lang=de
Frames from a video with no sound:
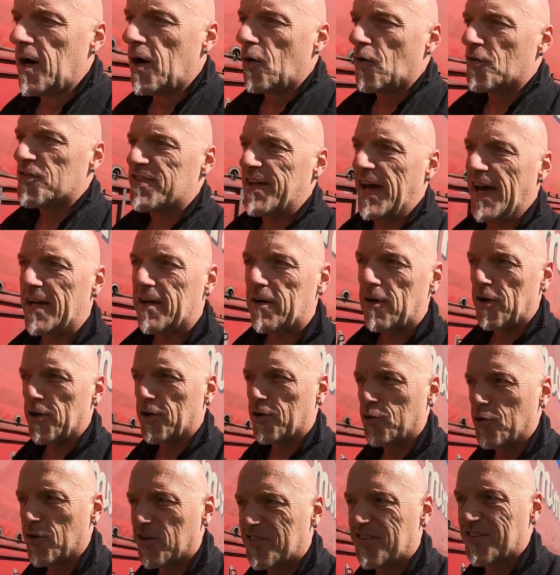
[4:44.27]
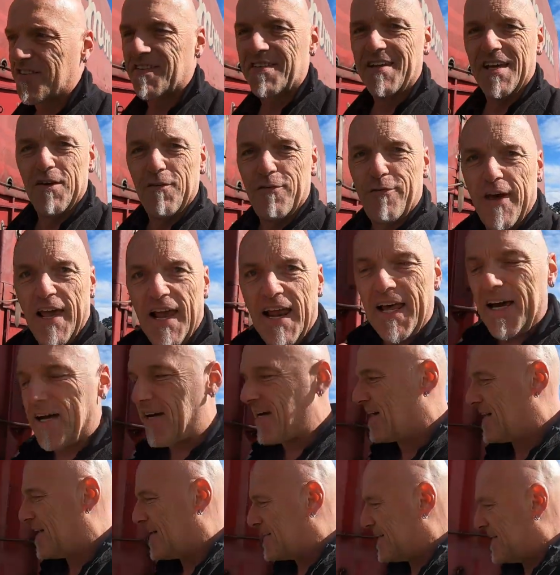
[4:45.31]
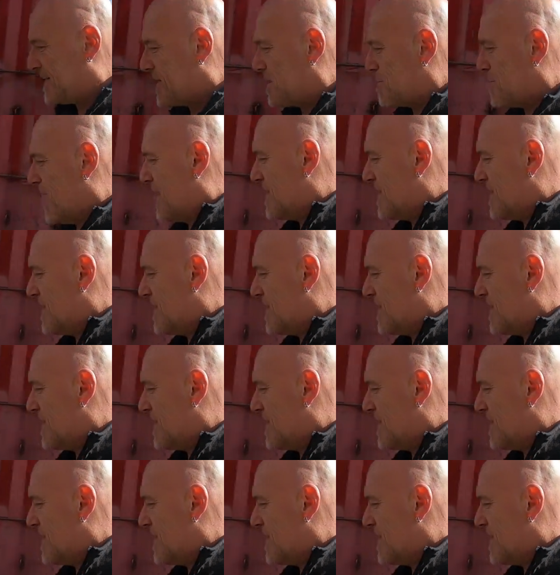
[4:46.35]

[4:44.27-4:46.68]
und zeige euch kurz den Fehler, den die